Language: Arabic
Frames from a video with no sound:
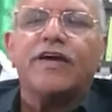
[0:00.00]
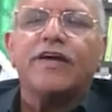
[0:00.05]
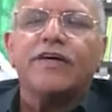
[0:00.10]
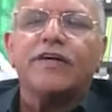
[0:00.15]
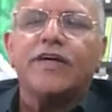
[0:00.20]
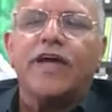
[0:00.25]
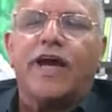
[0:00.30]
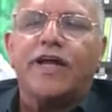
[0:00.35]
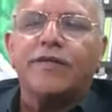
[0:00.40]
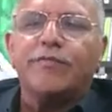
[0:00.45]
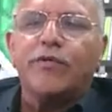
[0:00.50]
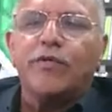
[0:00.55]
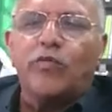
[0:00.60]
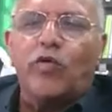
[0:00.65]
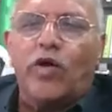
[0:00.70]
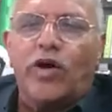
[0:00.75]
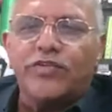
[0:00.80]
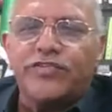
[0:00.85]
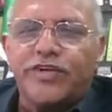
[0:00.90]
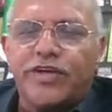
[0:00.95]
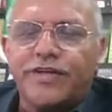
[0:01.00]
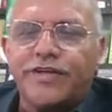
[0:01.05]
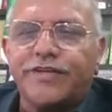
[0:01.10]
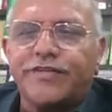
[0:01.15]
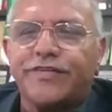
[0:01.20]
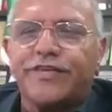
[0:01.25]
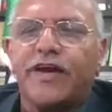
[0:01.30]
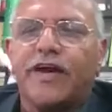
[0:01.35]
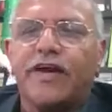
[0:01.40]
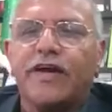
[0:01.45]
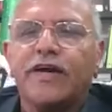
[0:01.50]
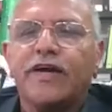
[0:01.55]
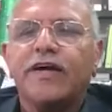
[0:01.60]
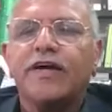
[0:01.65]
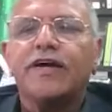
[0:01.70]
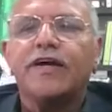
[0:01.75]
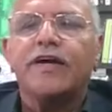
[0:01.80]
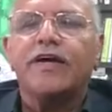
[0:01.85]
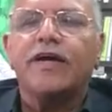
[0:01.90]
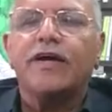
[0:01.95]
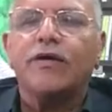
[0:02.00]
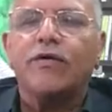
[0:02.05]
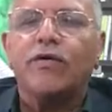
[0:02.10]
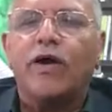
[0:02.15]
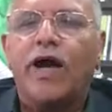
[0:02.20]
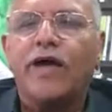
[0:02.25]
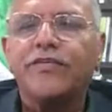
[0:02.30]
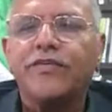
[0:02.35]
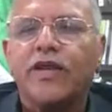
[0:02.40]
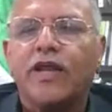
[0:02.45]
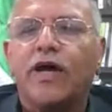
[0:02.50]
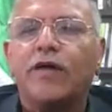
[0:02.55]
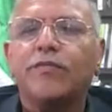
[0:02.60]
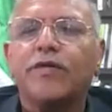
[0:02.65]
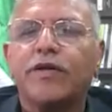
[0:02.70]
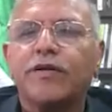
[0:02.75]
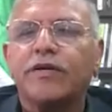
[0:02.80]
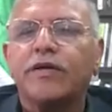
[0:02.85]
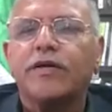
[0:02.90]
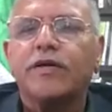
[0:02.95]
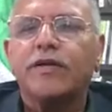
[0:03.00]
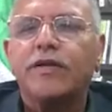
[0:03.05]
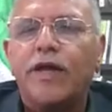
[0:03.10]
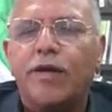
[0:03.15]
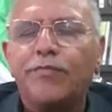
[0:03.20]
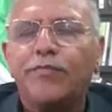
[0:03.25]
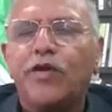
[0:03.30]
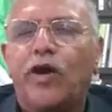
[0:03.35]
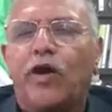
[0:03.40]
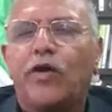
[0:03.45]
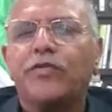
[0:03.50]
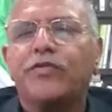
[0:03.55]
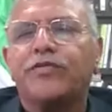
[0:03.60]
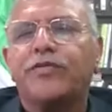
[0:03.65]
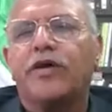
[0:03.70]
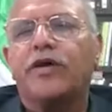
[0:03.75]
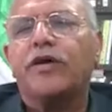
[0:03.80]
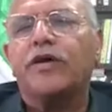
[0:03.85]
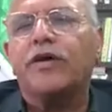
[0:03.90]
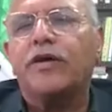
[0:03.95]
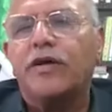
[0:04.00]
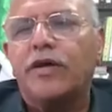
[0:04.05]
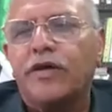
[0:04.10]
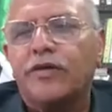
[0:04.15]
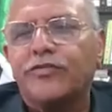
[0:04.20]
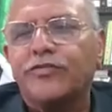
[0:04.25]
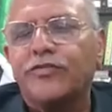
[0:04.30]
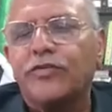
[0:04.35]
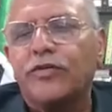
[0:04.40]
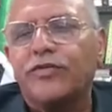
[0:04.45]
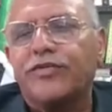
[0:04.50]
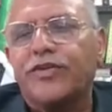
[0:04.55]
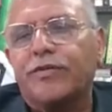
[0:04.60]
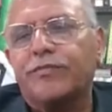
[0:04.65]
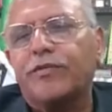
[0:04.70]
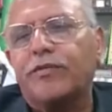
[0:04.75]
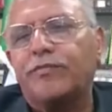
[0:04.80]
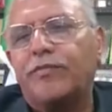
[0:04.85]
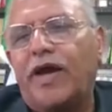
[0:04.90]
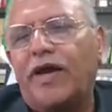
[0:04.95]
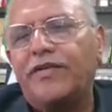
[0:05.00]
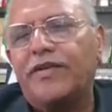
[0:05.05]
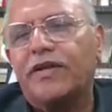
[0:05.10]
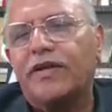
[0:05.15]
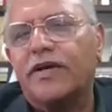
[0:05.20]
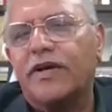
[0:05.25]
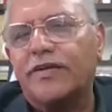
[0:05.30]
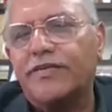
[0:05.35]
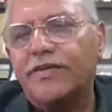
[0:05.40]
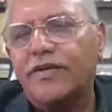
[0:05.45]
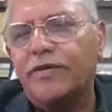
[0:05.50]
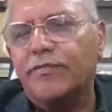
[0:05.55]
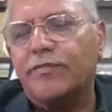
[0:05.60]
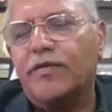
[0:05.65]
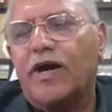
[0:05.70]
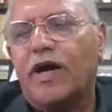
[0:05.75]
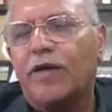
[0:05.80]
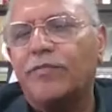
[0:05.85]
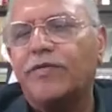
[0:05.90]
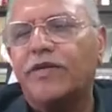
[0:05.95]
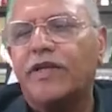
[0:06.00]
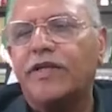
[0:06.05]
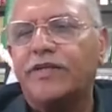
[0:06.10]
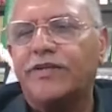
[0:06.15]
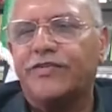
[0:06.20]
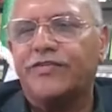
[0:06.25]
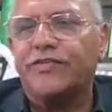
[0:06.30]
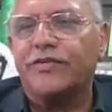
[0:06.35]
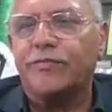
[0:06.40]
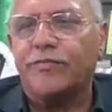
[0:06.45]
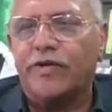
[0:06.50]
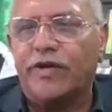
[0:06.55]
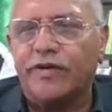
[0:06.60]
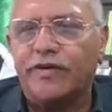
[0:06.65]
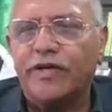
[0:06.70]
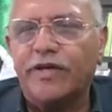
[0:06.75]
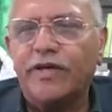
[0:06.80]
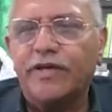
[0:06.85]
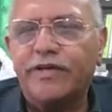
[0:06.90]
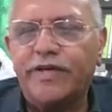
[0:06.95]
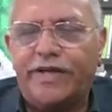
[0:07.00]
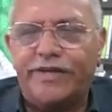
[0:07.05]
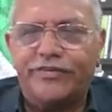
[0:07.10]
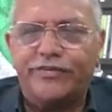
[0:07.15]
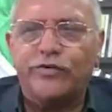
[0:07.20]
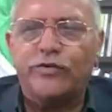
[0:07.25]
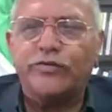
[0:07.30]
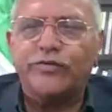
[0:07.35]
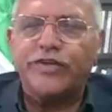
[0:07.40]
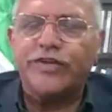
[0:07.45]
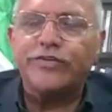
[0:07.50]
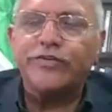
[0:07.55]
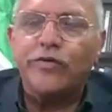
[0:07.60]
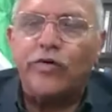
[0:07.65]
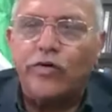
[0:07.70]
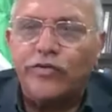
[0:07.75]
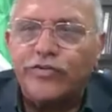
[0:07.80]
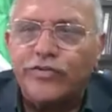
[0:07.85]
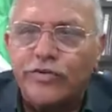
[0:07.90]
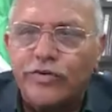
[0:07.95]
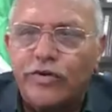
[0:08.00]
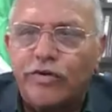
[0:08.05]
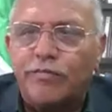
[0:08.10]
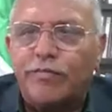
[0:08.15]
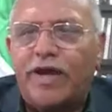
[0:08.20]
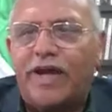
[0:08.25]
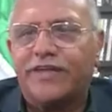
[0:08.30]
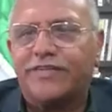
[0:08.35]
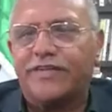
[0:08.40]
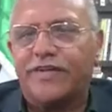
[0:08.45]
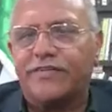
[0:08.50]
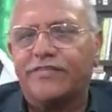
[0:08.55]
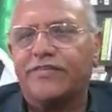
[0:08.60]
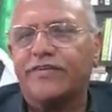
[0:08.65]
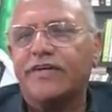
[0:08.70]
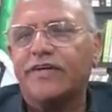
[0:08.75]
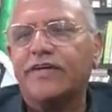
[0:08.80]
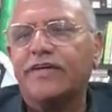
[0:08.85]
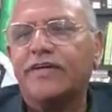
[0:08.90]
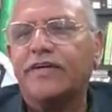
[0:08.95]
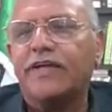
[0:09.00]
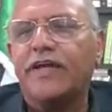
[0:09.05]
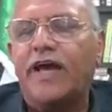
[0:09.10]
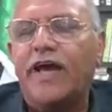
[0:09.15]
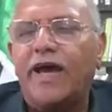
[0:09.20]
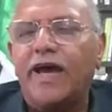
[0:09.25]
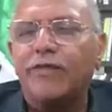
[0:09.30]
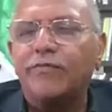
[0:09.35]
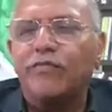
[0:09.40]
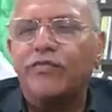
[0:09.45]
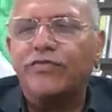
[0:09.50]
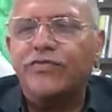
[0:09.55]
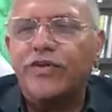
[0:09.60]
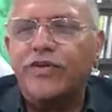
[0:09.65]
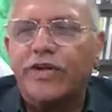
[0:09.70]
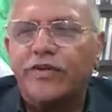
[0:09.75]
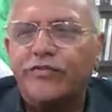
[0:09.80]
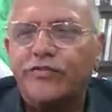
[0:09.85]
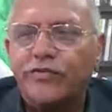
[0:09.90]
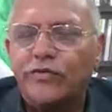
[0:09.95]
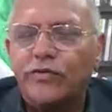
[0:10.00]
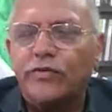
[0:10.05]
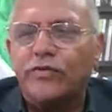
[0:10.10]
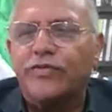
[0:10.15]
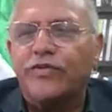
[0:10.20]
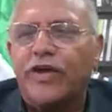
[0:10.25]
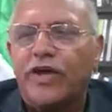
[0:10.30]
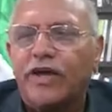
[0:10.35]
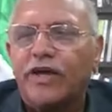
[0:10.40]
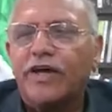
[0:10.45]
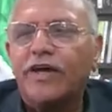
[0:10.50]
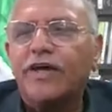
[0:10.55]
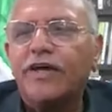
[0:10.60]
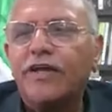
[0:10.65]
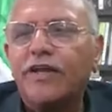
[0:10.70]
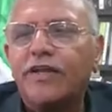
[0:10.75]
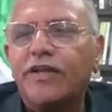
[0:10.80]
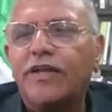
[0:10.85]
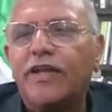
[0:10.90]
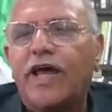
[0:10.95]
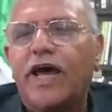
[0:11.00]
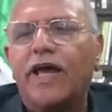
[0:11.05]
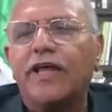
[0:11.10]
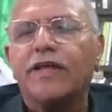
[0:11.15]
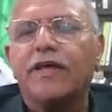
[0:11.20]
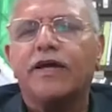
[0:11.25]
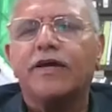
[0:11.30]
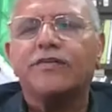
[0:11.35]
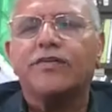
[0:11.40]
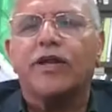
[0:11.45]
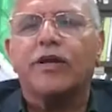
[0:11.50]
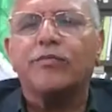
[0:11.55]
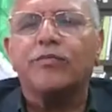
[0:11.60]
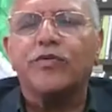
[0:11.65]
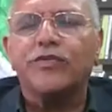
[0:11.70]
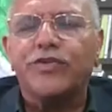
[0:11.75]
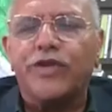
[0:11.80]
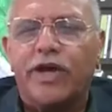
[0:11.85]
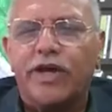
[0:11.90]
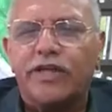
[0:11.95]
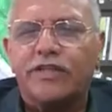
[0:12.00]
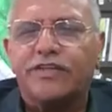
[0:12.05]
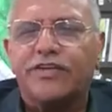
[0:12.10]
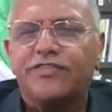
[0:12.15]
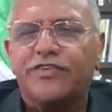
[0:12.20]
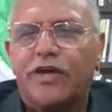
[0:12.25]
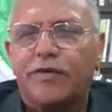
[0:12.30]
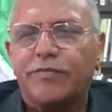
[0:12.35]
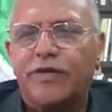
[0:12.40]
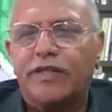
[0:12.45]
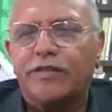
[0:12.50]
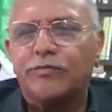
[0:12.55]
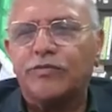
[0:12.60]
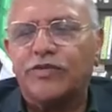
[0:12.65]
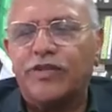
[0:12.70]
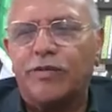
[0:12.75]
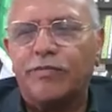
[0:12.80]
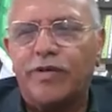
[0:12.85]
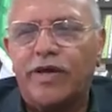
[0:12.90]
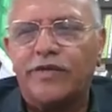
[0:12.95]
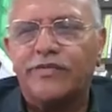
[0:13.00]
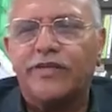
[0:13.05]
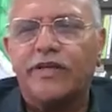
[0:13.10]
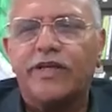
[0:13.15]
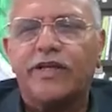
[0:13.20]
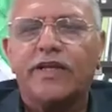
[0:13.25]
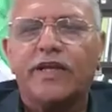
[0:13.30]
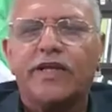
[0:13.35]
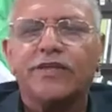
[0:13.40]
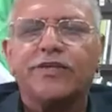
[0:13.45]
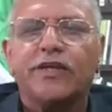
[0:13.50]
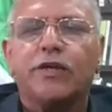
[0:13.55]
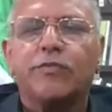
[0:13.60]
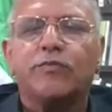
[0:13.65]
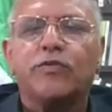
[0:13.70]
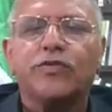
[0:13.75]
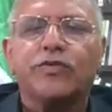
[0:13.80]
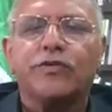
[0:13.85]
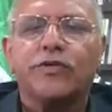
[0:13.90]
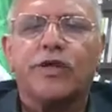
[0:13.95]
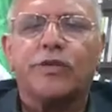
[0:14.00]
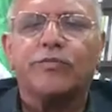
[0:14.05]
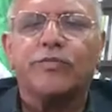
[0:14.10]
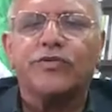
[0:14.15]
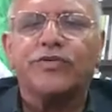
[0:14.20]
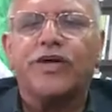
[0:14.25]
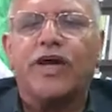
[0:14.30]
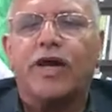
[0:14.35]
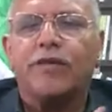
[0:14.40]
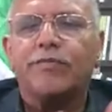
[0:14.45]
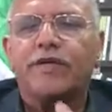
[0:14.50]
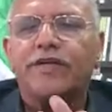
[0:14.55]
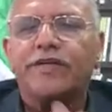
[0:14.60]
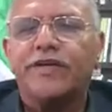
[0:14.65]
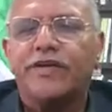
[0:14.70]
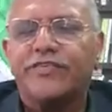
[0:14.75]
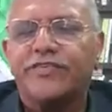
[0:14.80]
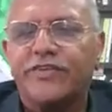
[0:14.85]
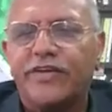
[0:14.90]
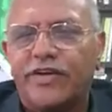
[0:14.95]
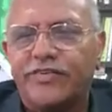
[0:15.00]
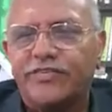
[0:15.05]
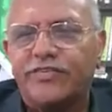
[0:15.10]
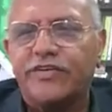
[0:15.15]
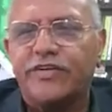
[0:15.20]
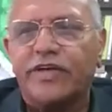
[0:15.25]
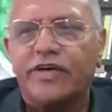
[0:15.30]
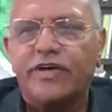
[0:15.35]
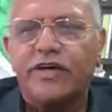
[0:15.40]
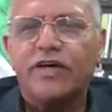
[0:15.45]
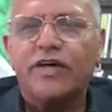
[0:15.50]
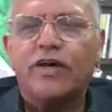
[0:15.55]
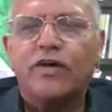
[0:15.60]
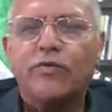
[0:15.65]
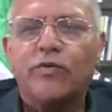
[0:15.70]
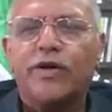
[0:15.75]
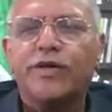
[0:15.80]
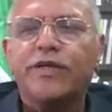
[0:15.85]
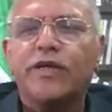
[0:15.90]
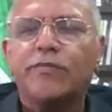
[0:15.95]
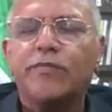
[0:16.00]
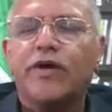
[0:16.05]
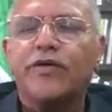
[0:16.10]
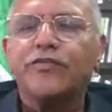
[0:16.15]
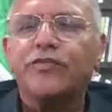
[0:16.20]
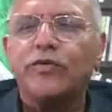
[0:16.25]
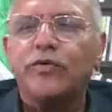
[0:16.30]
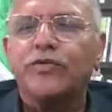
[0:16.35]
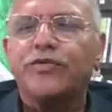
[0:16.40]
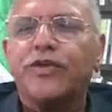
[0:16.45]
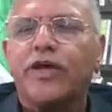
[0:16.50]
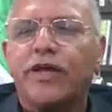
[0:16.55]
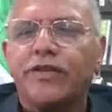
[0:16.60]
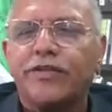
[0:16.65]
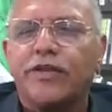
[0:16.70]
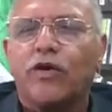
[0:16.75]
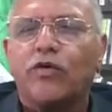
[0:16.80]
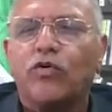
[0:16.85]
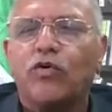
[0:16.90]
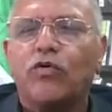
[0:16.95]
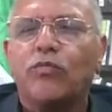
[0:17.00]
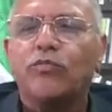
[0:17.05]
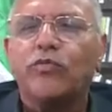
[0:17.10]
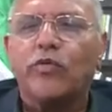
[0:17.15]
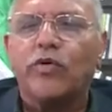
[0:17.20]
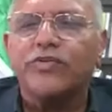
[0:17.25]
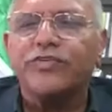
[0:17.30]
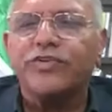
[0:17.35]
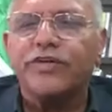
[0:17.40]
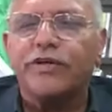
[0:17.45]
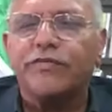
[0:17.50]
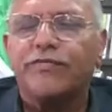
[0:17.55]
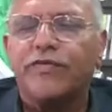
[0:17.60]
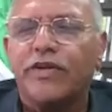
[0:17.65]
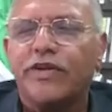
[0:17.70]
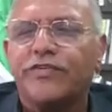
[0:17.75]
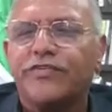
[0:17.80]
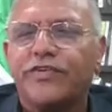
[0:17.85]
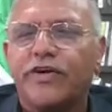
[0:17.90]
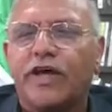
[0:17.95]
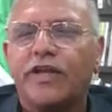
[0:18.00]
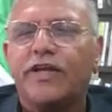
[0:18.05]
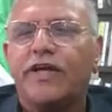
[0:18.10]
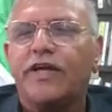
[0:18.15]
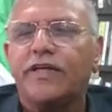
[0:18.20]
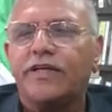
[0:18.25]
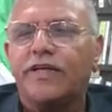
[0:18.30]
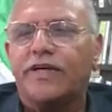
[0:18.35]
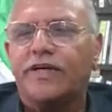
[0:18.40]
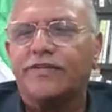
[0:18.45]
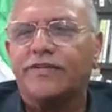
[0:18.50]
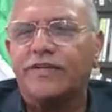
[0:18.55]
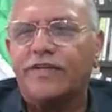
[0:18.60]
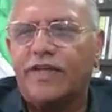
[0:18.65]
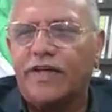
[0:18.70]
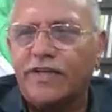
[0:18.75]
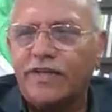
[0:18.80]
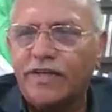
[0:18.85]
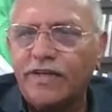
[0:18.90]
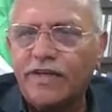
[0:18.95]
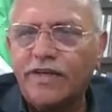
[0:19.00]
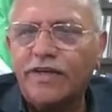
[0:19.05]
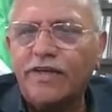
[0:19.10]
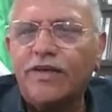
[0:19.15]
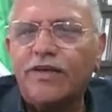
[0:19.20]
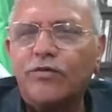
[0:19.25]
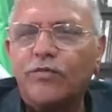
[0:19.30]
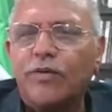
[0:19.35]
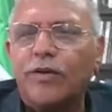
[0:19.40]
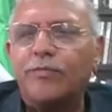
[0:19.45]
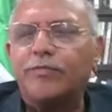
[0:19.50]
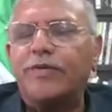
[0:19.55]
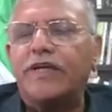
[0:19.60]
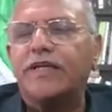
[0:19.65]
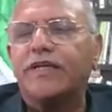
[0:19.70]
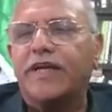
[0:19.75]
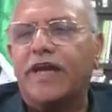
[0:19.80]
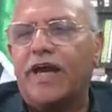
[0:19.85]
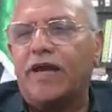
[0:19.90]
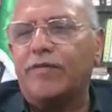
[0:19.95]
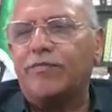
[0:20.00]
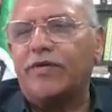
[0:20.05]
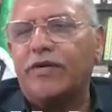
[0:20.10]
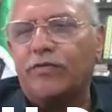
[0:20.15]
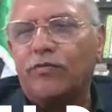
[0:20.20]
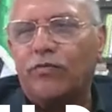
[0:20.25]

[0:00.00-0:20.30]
يعني بموازنتها آه، هذا امر لم يعد آه، السلطه بالمعنى القديم قابله للاستمرار، يعني سلطه اوسلو ماتت، الان مفترض سلطه لا تربطها التزامات متبادله، لا تربط تربطها عمليه سياسيه، وانما سلطه تقوم بوظيفه لصالح الاحتلال بالكامل،